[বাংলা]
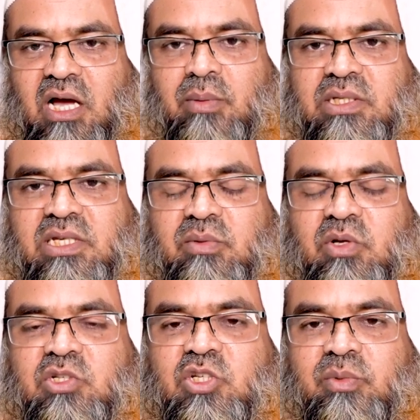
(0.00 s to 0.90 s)
আবার দেখবেন
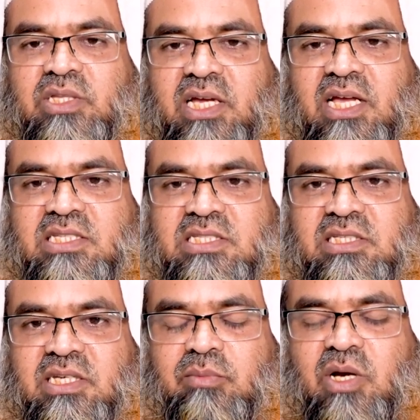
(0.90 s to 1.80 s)
অনেক সময় দেখা গেছে
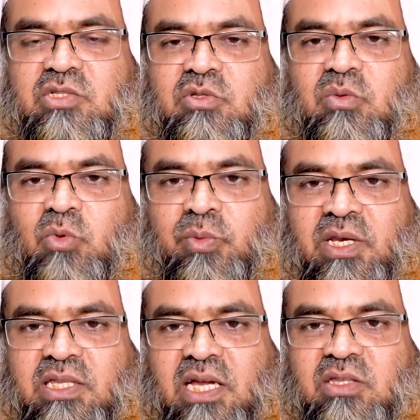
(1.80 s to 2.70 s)
যে মাকসুদুল
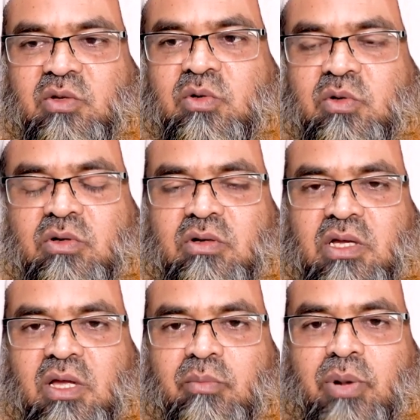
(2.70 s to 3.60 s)
মোমিনিন তার তো কোনো
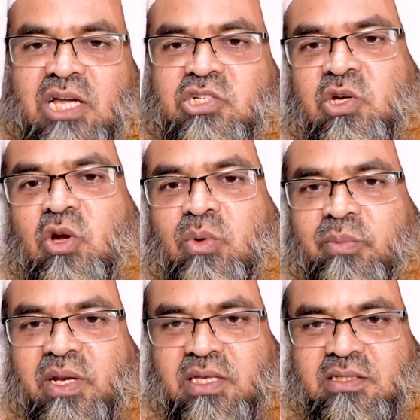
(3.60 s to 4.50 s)
ভাষণের অভাব
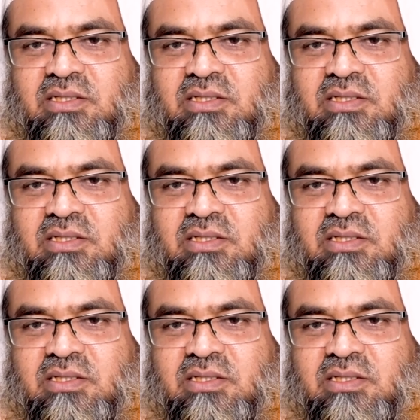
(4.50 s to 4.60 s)
নেই